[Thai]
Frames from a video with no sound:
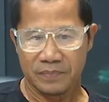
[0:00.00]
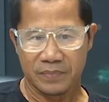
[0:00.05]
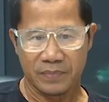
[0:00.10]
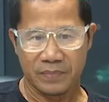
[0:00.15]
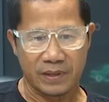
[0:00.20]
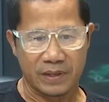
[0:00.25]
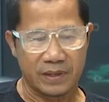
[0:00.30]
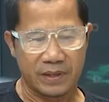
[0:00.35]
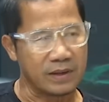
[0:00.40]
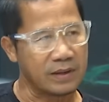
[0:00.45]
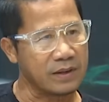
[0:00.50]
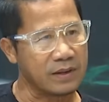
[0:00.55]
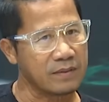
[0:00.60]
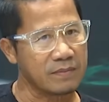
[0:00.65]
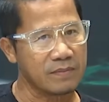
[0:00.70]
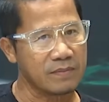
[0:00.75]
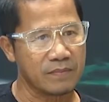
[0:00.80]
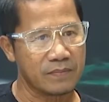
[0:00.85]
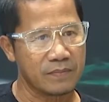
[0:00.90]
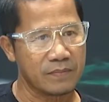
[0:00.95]
คือ
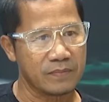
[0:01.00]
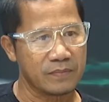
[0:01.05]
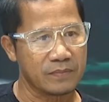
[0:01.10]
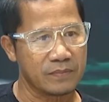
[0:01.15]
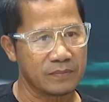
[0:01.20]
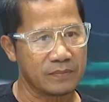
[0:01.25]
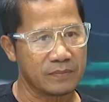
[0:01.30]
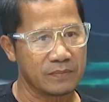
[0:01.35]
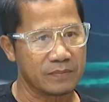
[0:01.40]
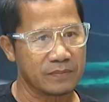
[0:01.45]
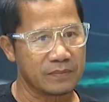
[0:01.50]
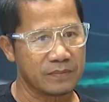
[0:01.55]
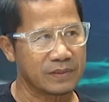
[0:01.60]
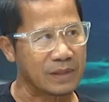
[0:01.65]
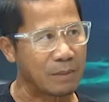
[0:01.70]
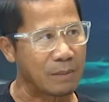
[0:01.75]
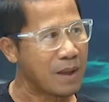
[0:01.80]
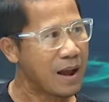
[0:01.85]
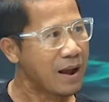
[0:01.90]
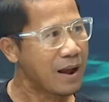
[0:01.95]

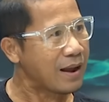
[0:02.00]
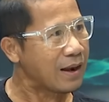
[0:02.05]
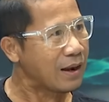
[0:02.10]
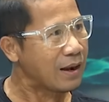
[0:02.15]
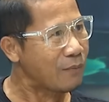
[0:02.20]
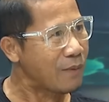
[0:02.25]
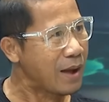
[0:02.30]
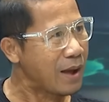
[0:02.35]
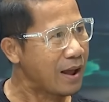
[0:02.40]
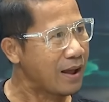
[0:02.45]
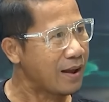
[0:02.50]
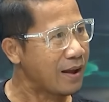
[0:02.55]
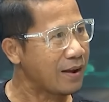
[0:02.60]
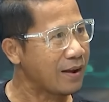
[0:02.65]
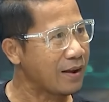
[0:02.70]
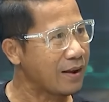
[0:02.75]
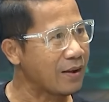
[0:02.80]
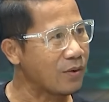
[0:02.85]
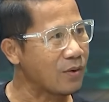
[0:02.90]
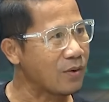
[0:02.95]
สัมมาคารวะ
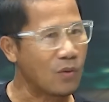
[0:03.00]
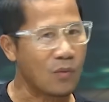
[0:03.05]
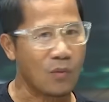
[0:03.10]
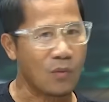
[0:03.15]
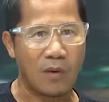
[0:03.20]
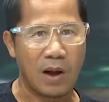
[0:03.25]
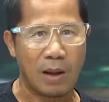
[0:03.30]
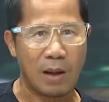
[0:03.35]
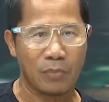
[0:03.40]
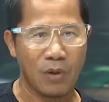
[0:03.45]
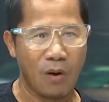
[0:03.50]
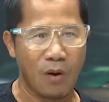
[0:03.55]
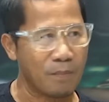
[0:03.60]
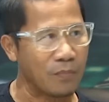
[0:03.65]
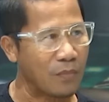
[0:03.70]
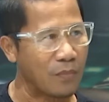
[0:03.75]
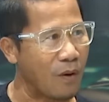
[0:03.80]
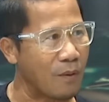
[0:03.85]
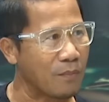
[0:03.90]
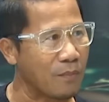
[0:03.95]
ความนอบ
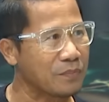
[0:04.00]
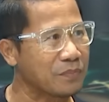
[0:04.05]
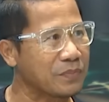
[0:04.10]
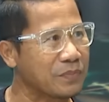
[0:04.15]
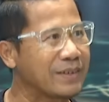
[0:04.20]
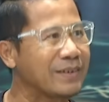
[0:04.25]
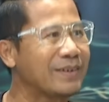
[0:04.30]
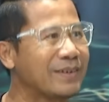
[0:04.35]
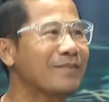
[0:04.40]
น้อมคือ